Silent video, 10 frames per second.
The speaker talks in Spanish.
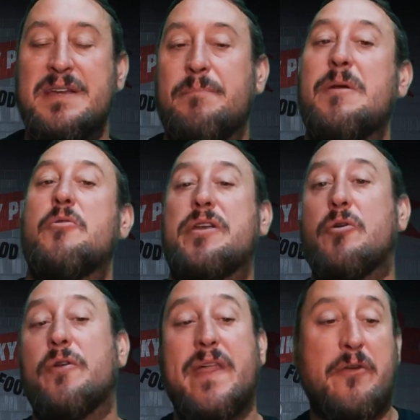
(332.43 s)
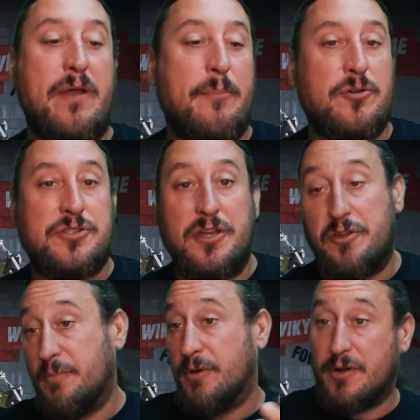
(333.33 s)
Me lo recordaron a
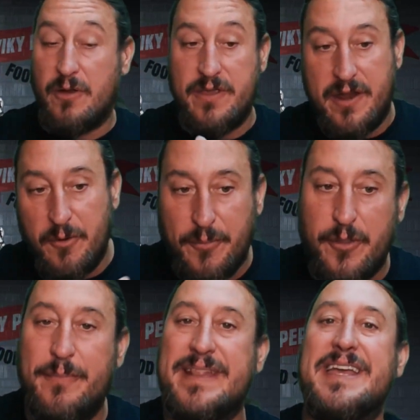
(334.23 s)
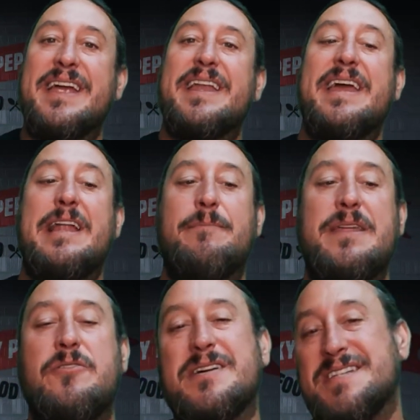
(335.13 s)
posterior, pero claro, ya no puedo meter el
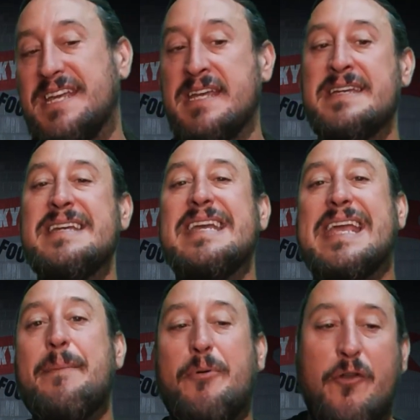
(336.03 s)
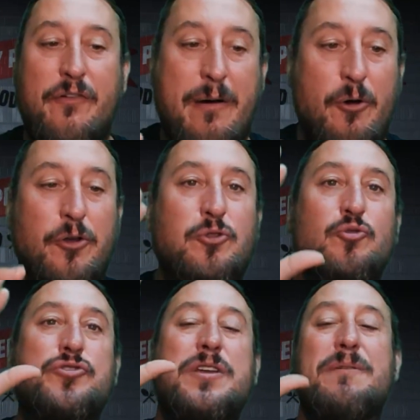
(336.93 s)
vídeo. Así que por favor,
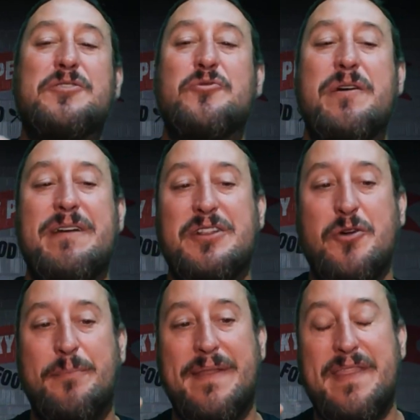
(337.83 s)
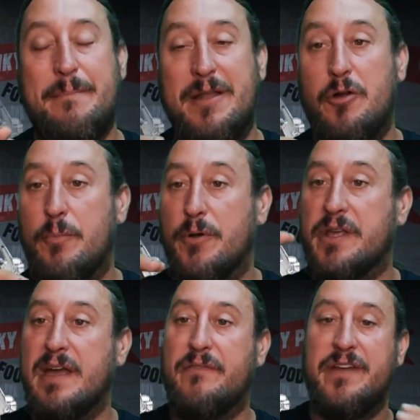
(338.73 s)
tú si ves un evento, mándamelo,
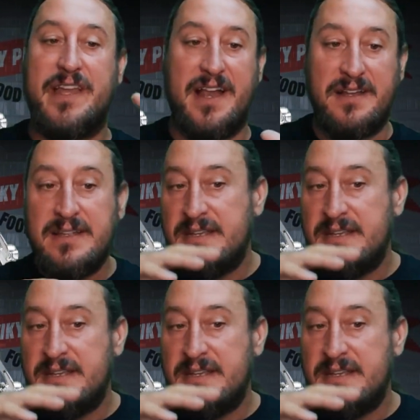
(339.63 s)
porque al final